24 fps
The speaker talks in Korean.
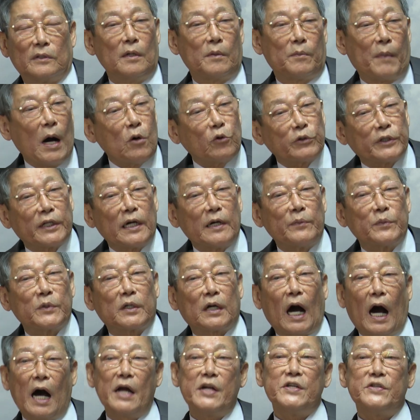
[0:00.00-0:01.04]
마구
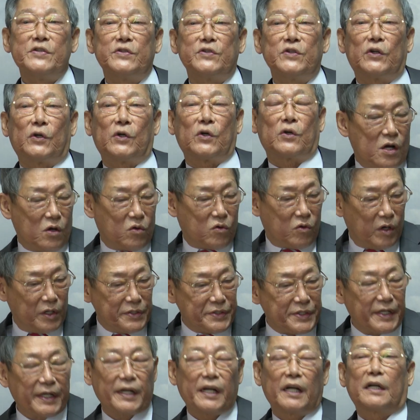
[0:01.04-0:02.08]
대합니까? 아니죠.
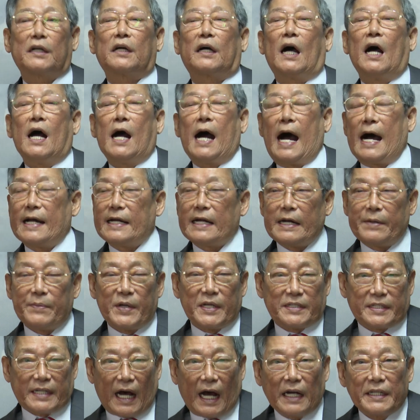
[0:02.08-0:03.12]
권세라는 거야.
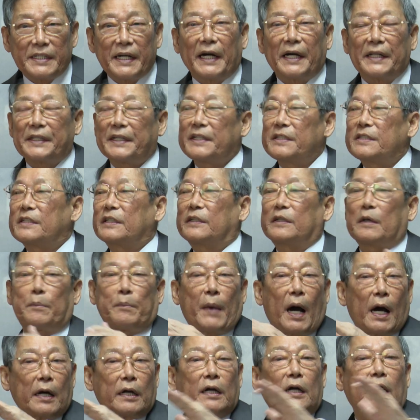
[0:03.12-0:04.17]
하나님의 자녀가 되었을 때
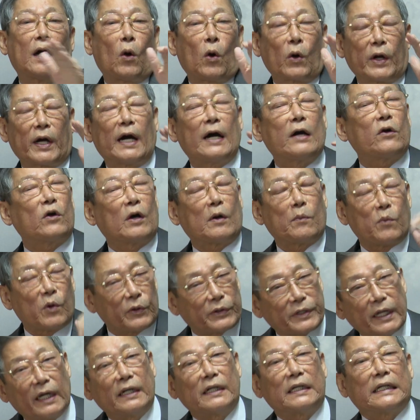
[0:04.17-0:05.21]
마귀가 허락하라고
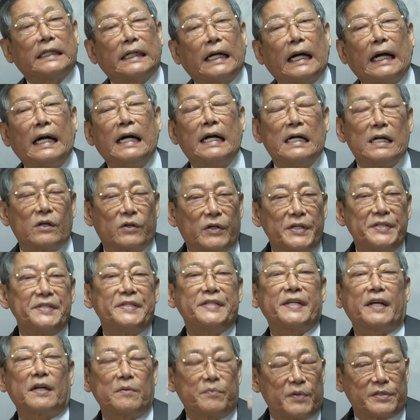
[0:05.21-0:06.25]
못하는 거야.
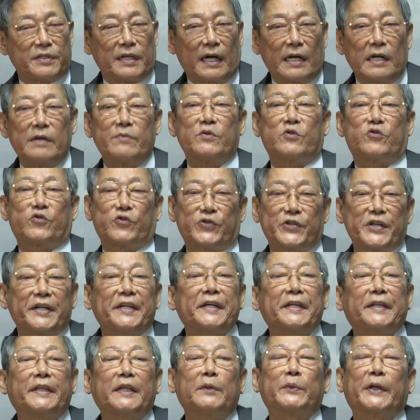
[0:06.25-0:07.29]
권세를 벌써 하나님이
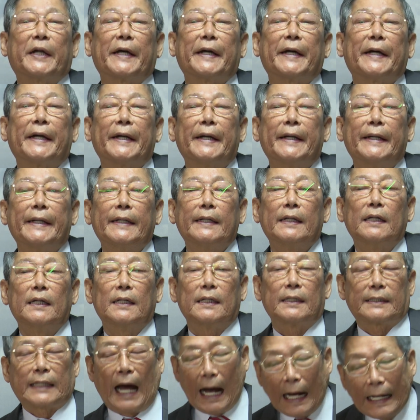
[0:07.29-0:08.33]
주셨기 때문에.
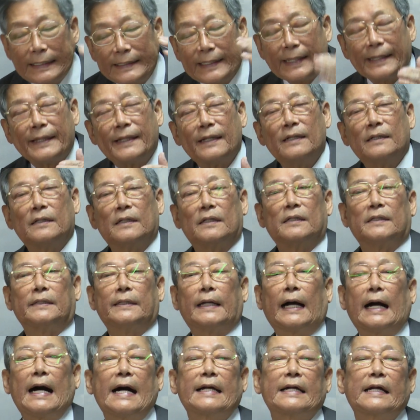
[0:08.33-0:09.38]
단
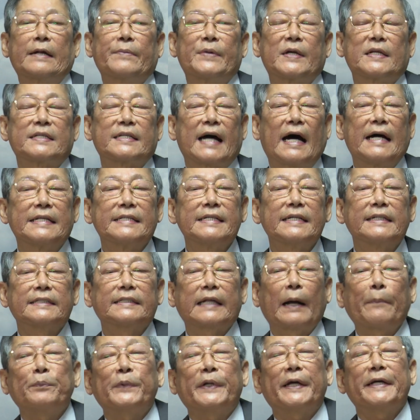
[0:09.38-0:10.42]
내가 하나님의
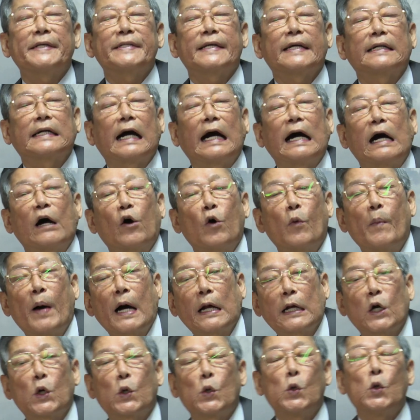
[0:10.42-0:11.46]
자녀답게 생각하고
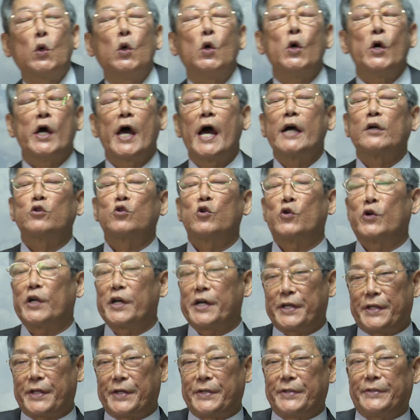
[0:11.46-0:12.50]
말하고 행동을
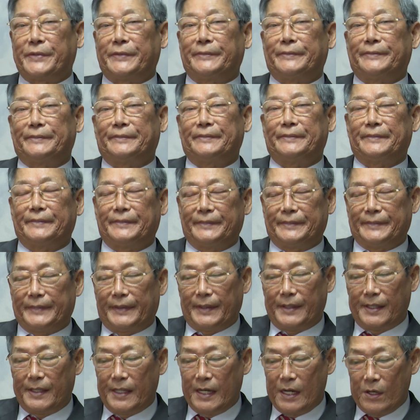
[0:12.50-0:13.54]
해야 돼요.
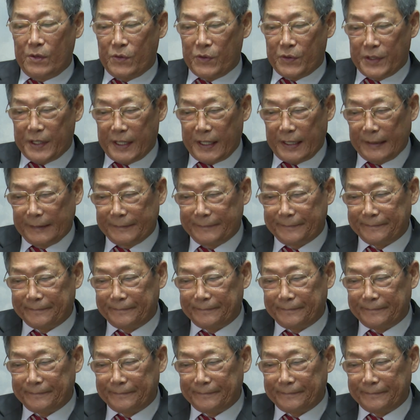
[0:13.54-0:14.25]
할렐루야.